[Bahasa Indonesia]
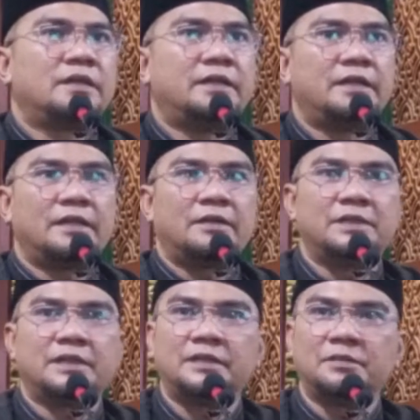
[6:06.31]
Kadang
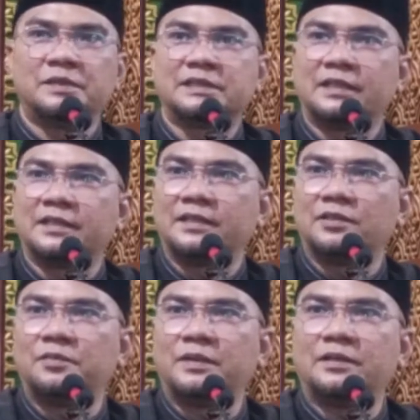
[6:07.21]
kami kan
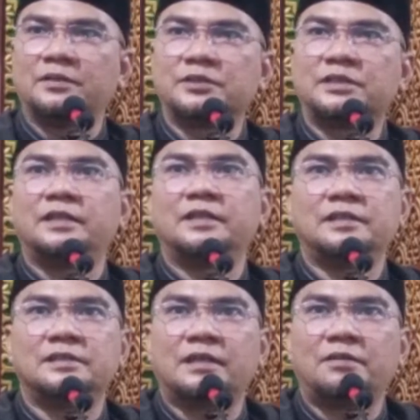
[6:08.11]
dipesankan tuh Pak, Ustadz
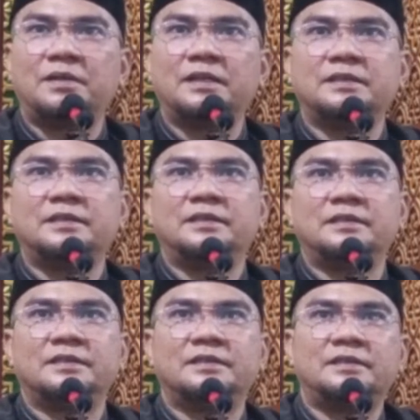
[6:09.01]
nanti
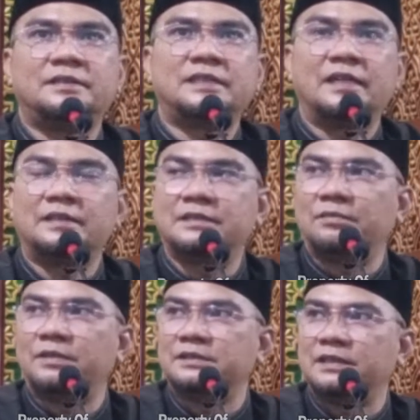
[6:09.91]
ceramahnya eh, setengah
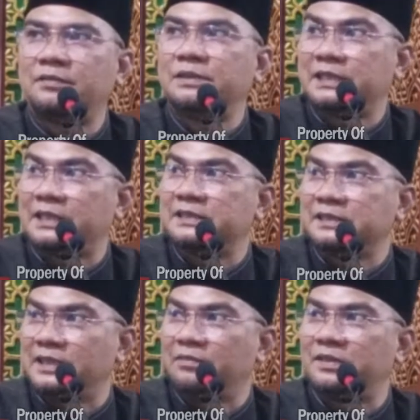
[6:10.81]
jam aja, biasa kan
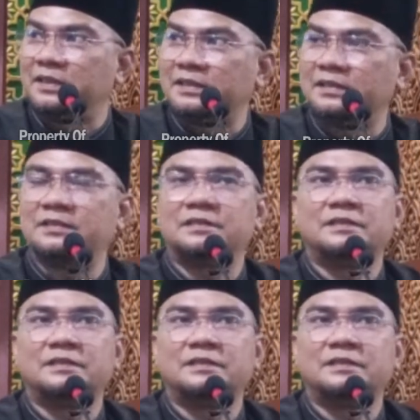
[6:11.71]
sejam Pak ya.